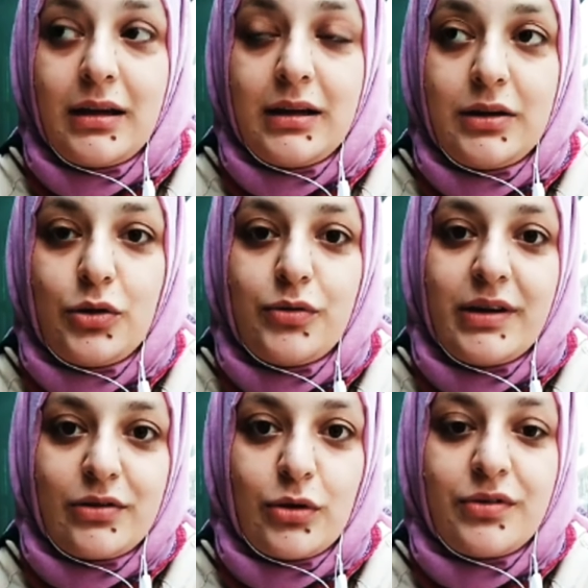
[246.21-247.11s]
इन
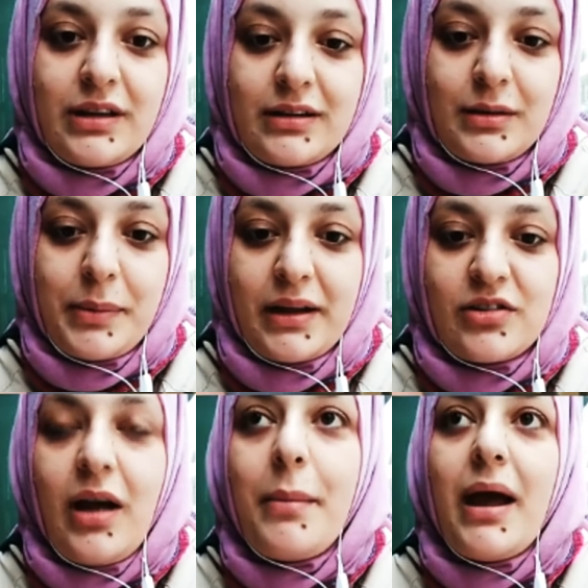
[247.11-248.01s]
यूनिवर्सिटी ऑफ सेंट्रल
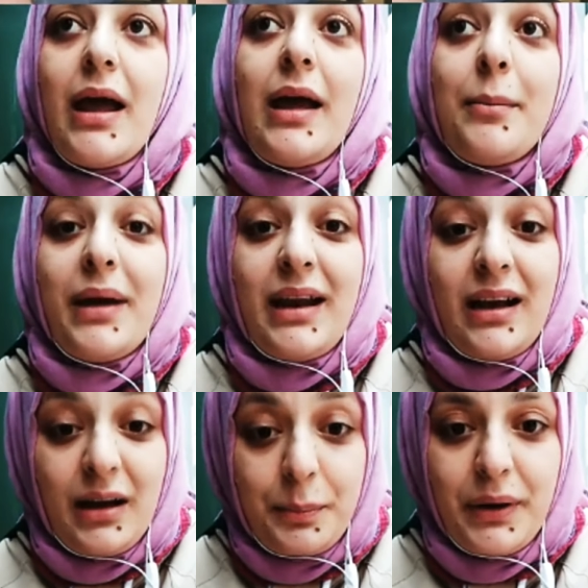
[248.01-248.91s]
पंजाब मैंने
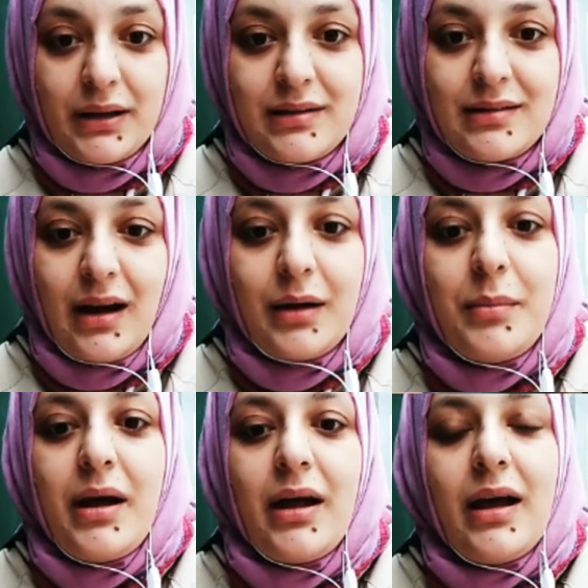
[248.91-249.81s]
कब पाकिस्तान
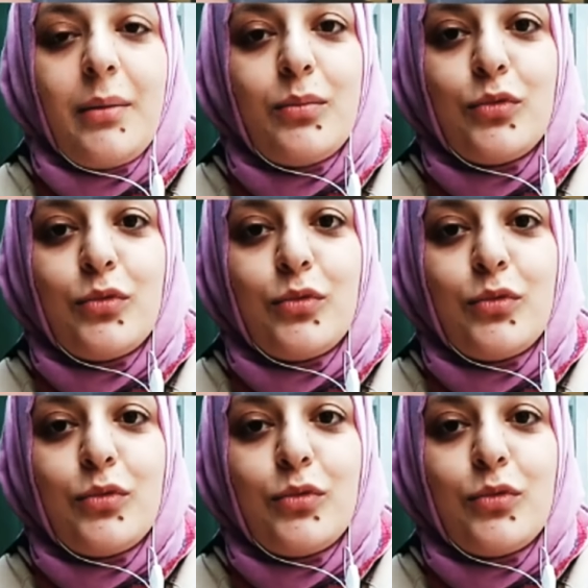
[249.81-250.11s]
में आया